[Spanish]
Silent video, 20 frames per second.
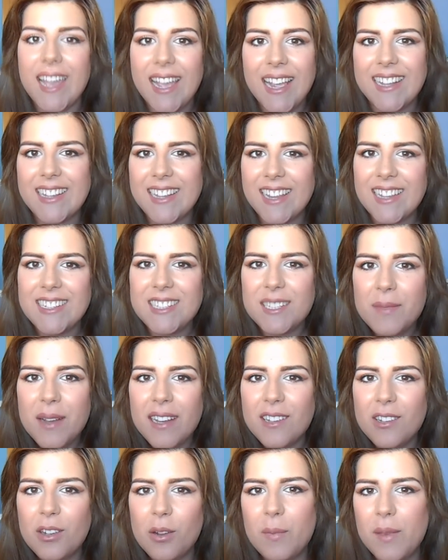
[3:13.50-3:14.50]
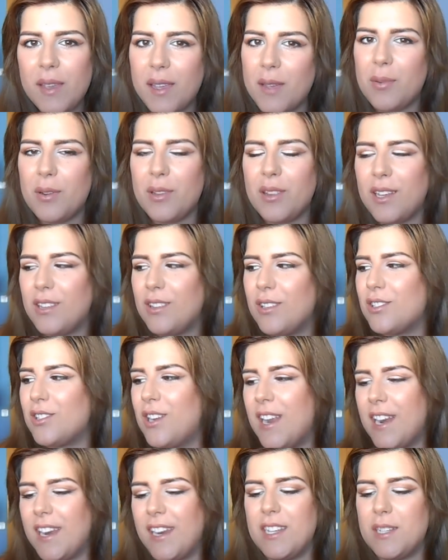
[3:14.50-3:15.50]
encantadísima con mi protector
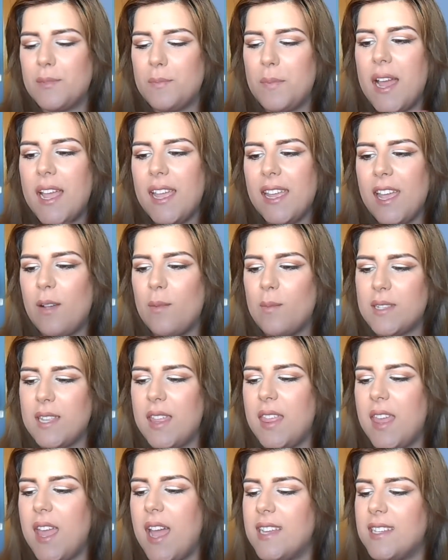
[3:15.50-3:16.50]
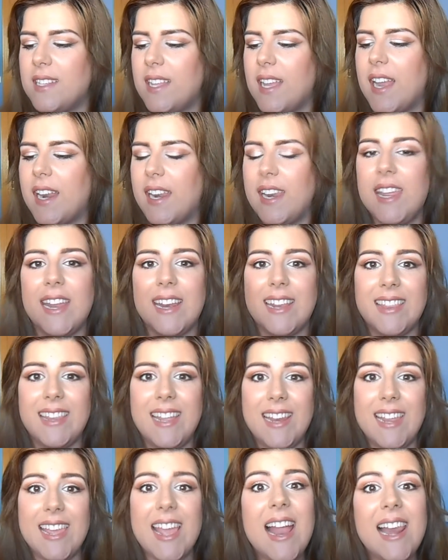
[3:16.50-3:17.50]
solar en spray, que como os decía es de Garnier
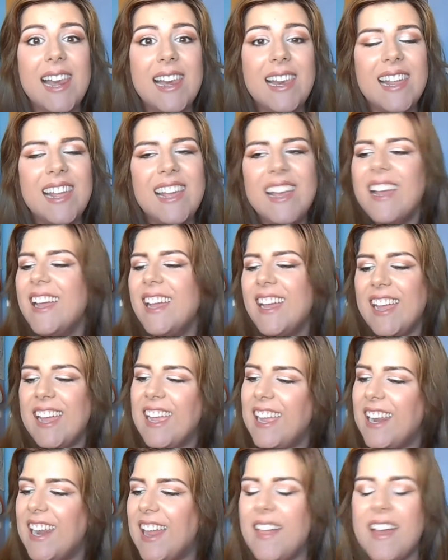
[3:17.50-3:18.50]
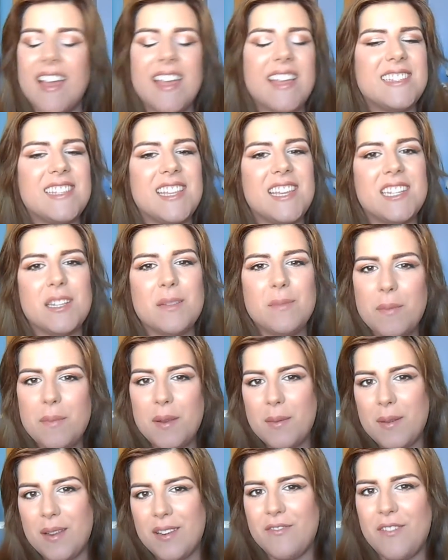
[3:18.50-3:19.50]
de Lial. Y nada, este es mi
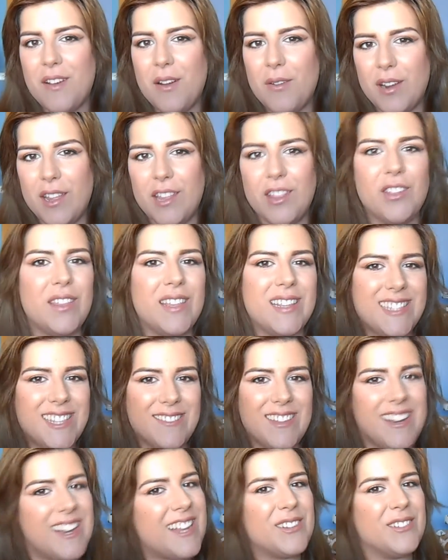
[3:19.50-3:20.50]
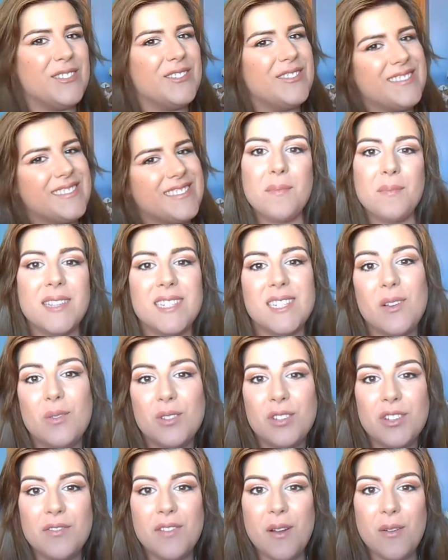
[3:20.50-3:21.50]
primer favorito de este verano. Mi
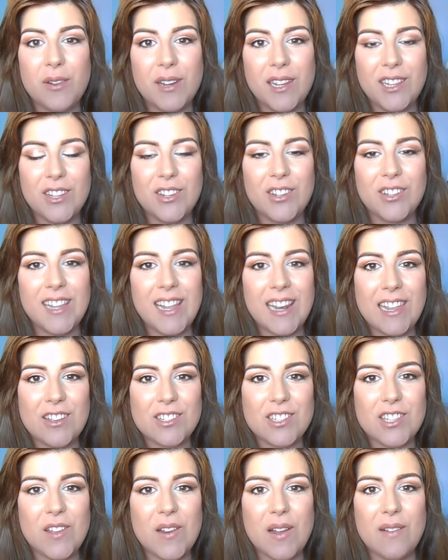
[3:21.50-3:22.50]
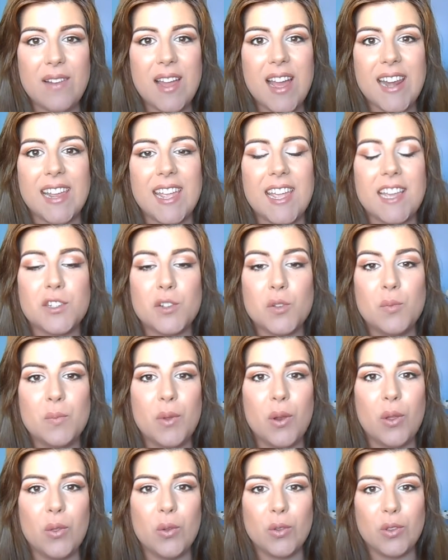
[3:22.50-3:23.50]
segundo favorito del que os quiero hablar es un
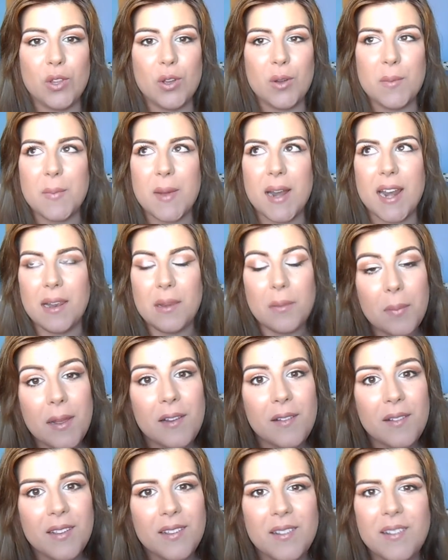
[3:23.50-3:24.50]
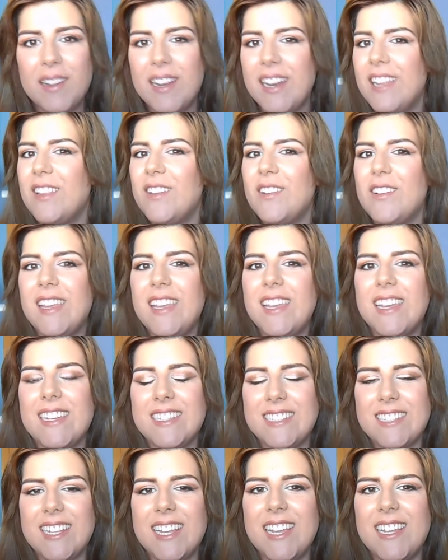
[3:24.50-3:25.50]
producto para el pelo en concreto y
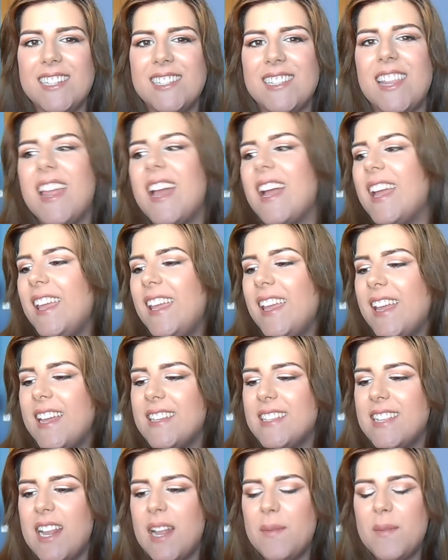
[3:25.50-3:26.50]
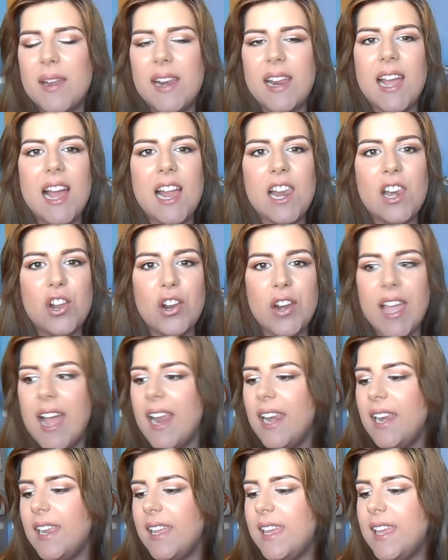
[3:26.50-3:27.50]
es este de aquí, es de la marca
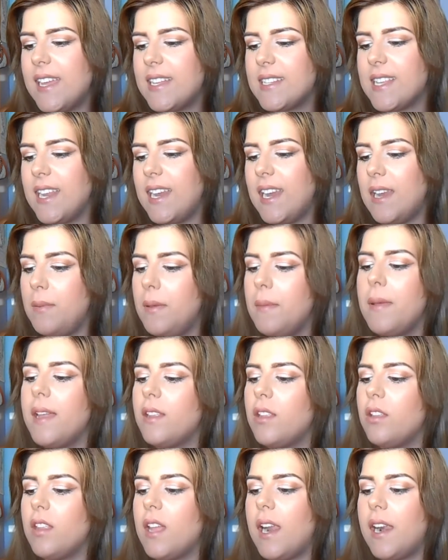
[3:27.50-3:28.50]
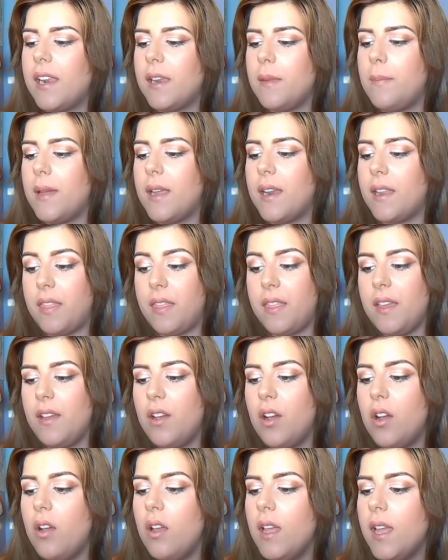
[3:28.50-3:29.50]
L'Oreal y es el Elvive Total Repair
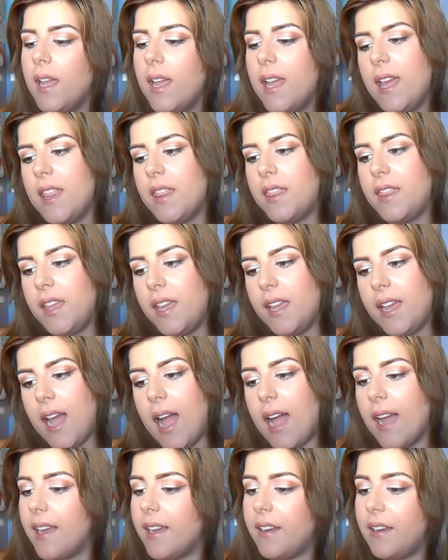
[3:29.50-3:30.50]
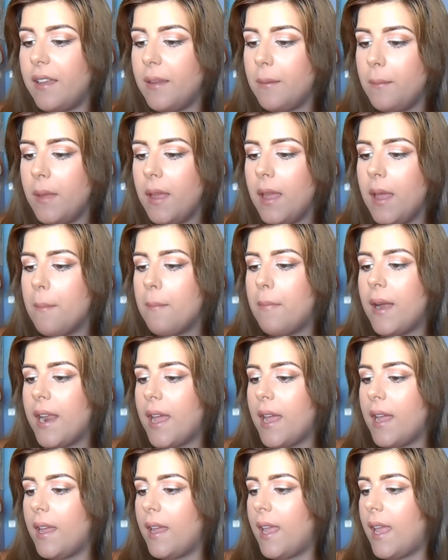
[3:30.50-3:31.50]
5, Zika Cream
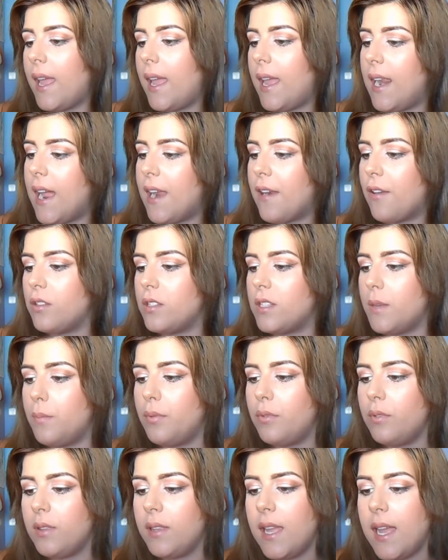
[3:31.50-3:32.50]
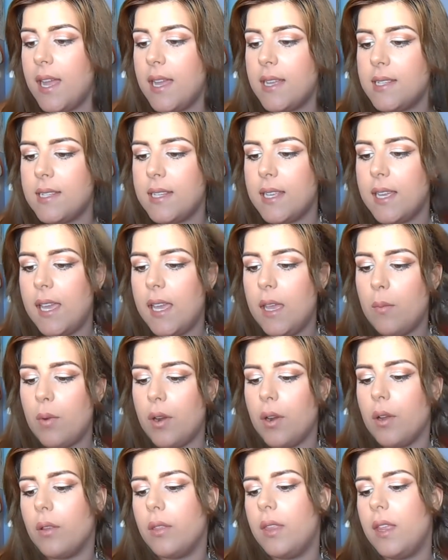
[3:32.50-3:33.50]
para eh, largos y puntas y
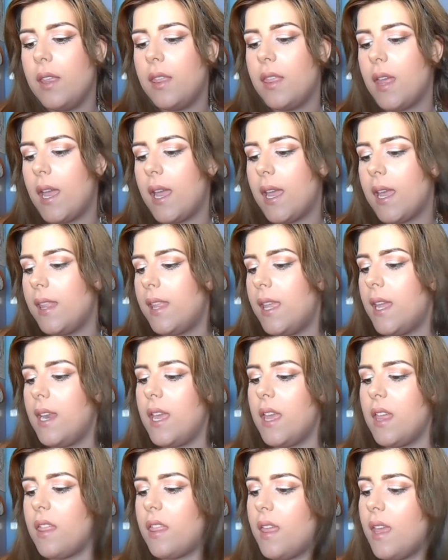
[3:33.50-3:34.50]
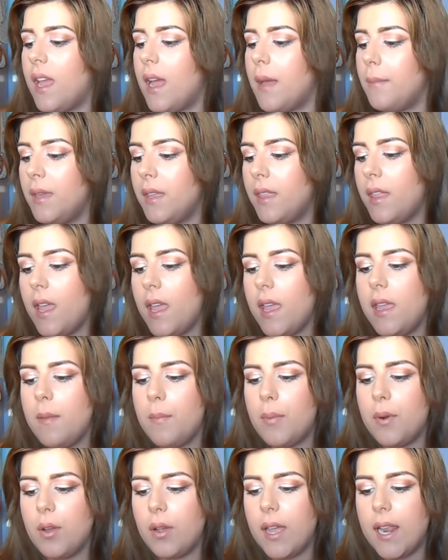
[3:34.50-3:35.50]
bueno, dice que tiene cicamide y
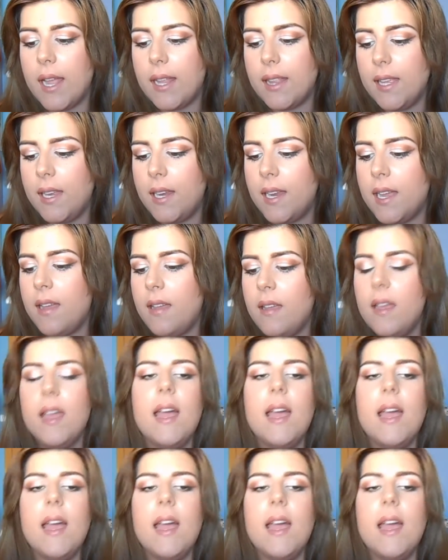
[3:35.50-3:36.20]
proqueratina